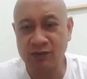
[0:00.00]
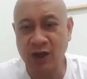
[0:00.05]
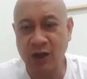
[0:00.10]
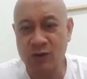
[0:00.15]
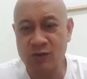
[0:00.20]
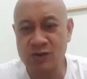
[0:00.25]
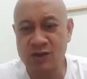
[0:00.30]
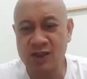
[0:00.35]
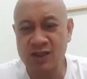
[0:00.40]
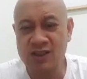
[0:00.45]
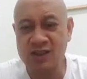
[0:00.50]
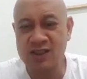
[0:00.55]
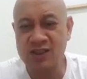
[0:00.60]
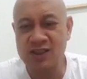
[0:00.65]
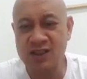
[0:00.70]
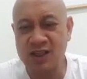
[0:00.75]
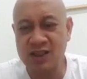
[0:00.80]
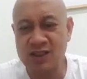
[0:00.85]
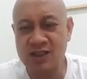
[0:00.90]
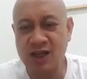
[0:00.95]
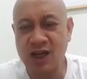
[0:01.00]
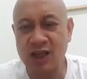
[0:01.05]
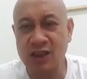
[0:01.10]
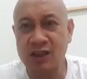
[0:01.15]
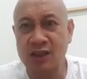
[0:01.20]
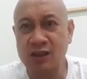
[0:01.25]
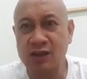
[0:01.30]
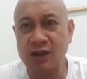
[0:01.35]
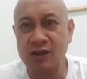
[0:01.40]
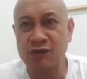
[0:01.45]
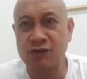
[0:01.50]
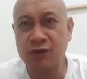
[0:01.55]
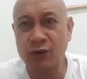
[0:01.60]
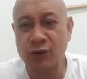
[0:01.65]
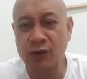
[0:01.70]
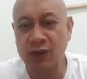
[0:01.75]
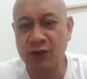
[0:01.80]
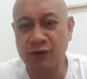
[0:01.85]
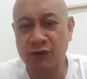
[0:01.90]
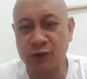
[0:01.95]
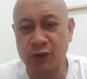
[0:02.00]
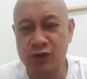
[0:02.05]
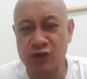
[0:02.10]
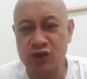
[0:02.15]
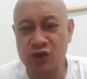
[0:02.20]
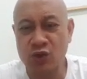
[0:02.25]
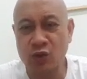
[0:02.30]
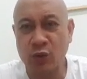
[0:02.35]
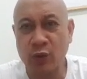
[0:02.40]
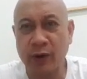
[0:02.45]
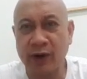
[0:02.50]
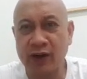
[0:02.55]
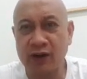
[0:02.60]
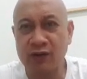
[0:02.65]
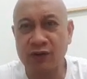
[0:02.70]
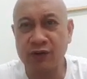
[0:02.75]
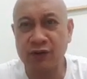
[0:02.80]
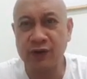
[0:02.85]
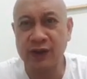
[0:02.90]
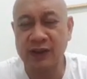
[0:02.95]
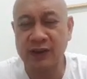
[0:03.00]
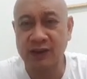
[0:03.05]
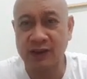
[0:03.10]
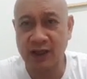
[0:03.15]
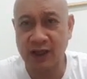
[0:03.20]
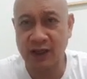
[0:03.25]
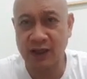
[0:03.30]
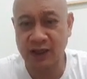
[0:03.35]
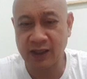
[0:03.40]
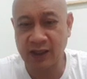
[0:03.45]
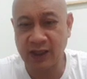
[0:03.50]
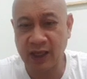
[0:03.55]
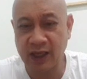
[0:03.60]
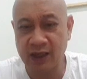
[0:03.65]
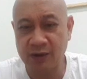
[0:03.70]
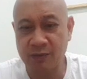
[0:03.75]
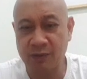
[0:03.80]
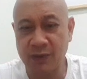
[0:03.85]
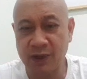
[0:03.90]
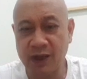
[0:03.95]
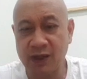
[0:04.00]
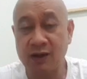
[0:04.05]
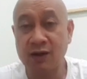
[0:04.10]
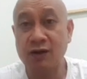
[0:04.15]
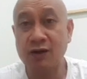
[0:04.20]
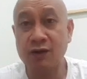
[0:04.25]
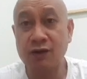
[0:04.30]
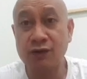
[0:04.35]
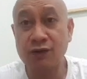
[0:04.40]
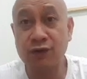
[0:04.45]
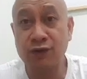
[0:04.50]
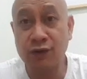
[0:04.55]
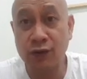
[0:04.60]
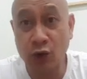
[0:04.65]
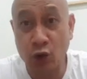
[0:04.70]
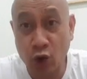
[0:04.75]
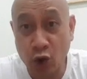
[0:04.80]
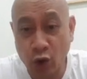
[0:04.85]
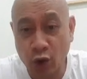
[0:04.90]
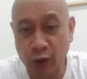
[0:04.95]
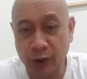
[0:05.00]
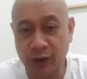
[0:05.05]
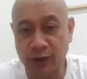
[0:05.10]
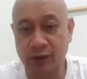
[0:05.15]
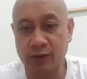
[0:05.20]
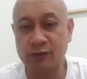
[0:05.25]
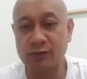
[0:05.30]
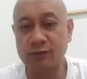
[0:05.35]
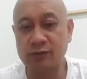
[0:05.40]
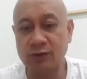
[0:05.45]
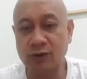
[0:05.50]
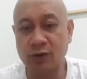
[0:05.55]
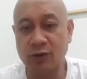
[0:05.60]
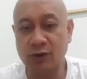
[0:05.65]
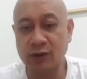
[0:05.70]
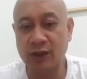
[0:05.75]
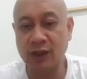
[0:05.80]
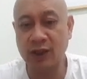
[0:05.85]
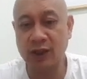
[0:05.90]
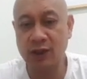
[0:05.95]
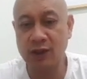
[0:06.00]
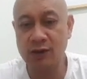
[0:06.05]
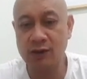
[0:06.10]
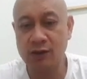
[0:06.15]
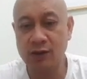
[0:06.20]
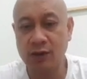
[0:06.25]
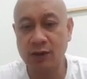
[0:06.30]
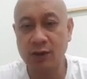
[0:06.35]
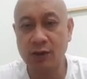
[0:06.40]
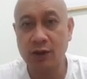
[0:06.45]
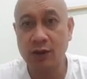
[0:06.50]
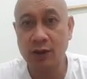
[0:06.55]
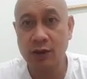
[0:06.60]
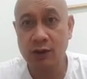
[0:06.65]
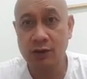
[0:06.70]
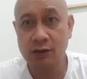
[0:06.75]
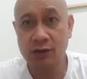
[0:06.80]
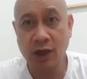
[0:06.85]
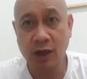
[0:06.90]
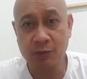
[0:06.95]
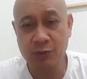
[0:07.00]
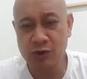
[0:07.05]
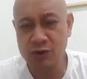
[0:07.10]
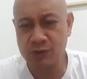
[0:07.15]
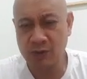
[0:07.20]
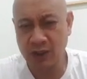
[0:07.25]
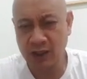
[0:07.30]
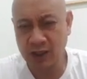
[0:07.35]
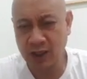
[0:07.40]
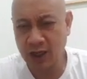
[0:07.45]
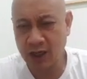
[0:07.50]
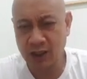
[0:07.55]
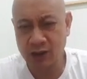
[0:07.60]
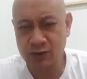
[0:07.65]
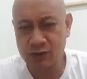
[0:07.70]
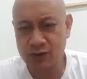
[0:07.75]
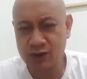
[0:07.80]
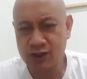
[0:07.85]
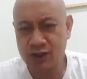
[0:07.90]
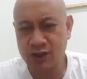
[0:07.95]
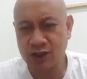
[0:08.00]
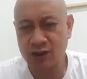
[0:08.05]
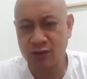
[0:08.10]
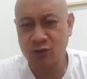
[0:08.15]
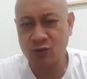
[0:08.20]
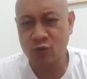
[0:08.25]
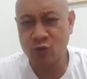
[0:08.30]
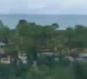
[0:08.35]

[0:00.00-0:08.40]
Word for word: 81,644 square feet ng gaming floor. Okay? Tapos magkakaroon siya ng